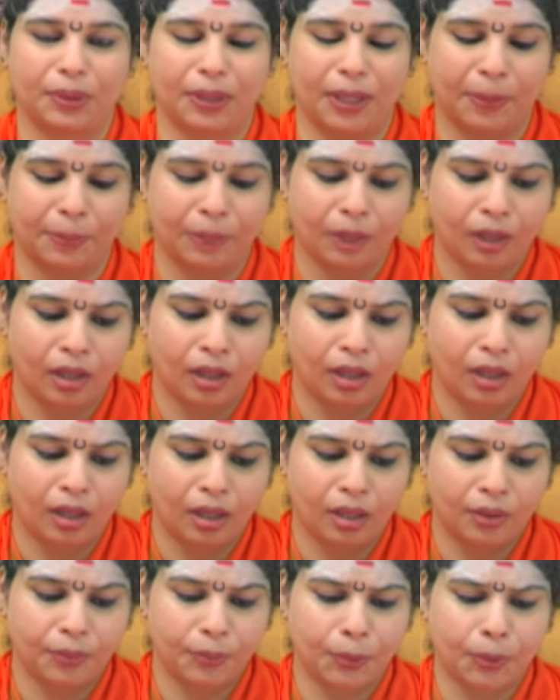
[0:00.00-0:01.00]
ఉన్నాం
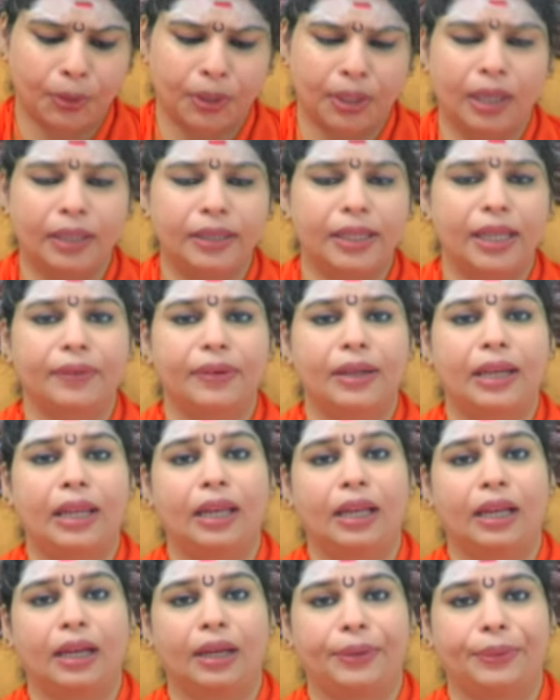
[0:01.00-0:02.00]
దుర్గాదేవనే
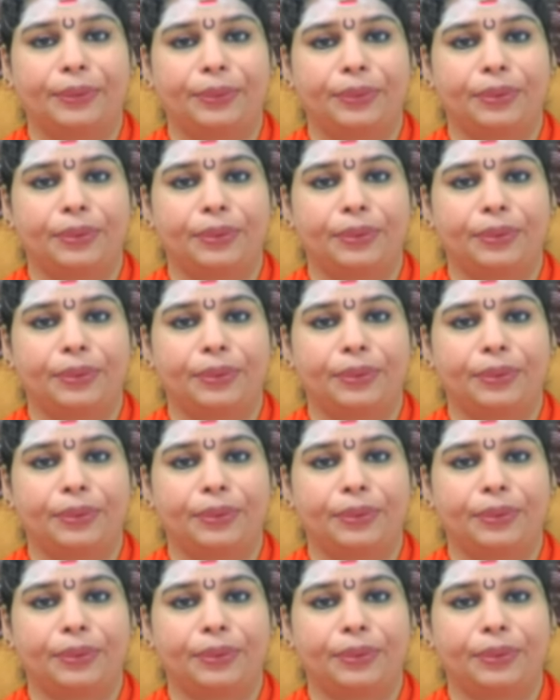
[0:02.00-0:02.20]
కాదు